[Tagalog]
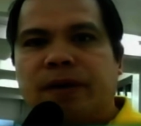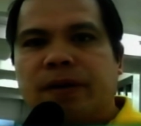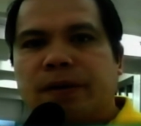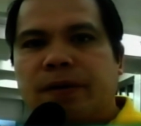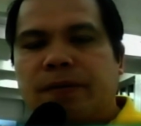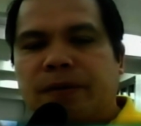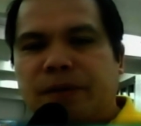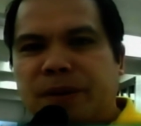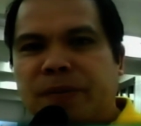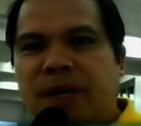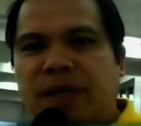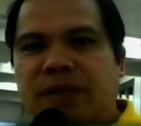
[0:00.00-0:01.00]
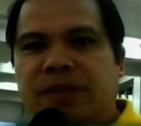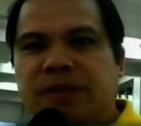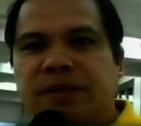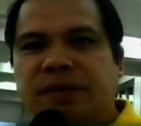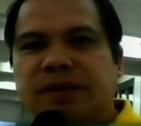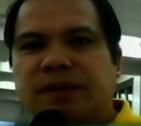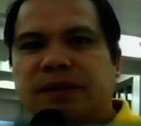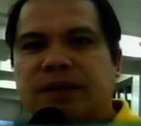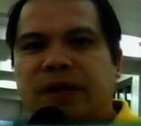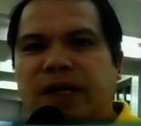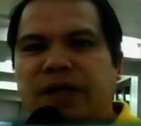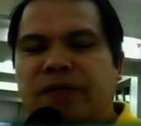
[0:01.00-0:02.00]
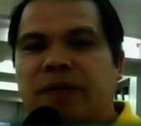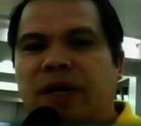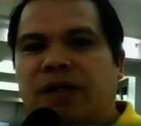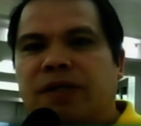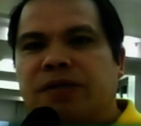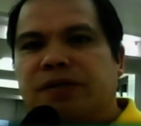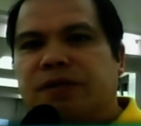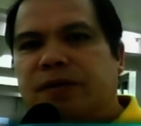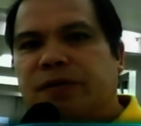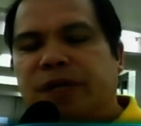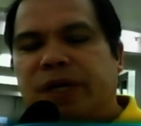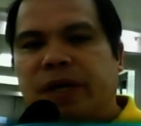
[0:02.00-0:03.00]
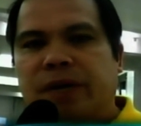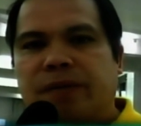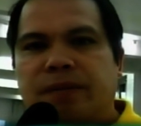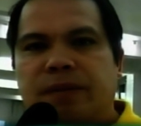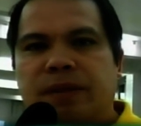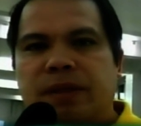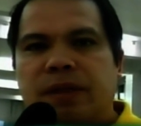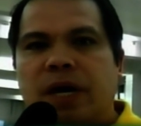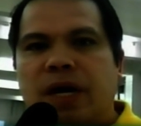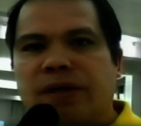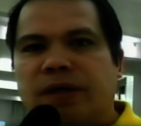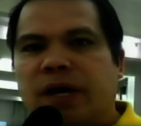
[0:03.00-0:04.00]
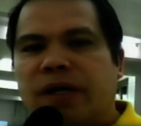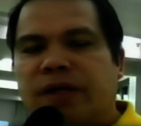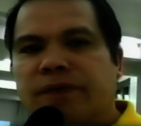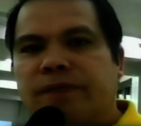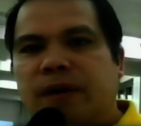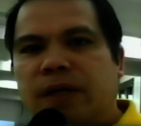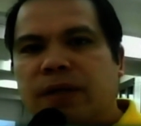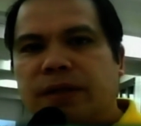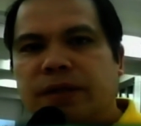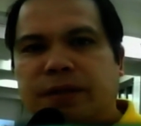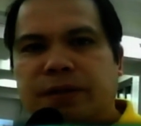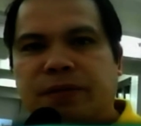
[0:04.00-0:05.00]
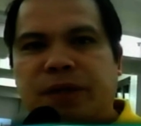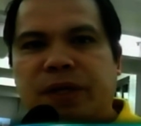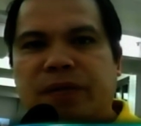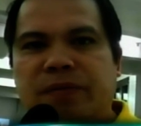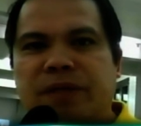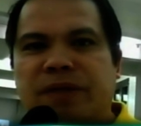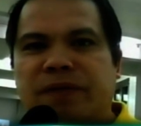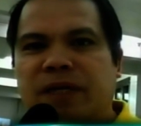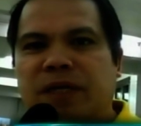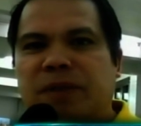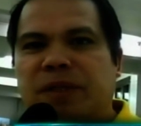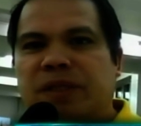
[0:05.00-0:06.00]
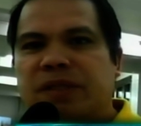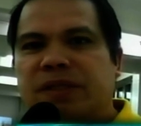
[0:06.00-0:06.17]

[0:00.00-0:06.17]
from the past, the kind of elections that we have, and the kind of politics that we have in the Philippines.